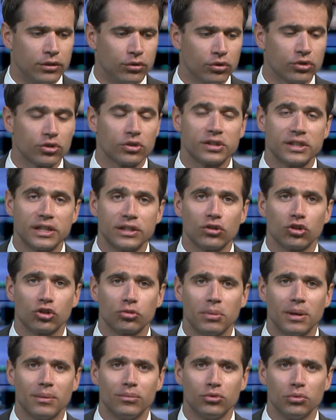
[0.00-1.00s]
deux
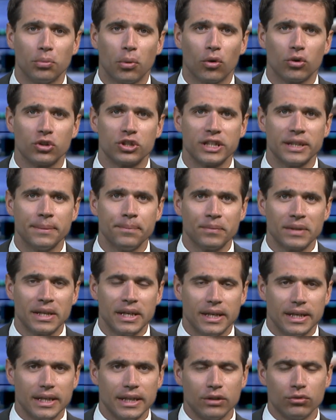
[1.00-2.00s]
enseignantes même du projet
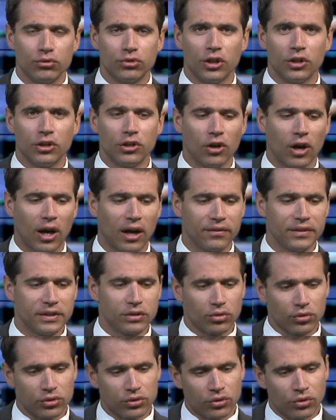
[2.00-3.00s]
euh, nous donnent leur avis
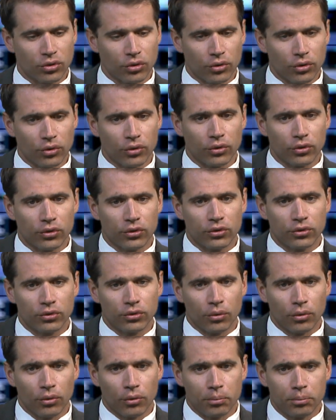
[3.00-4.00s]
sur ce que
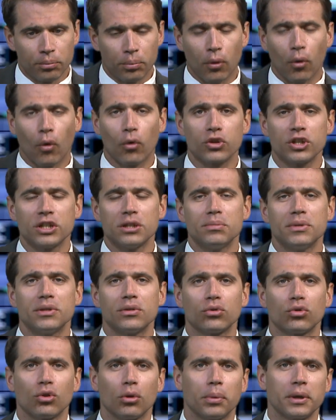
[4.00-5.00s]
ce projet de
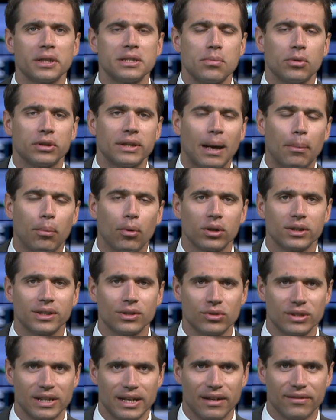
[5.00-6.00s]
mini-entreprise peut
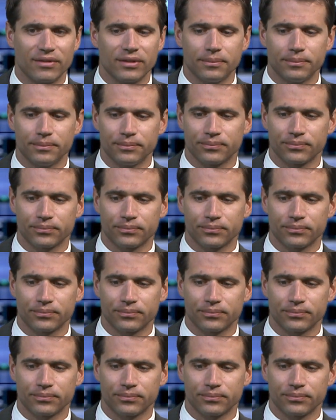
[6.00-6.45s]
apporter aux élèves.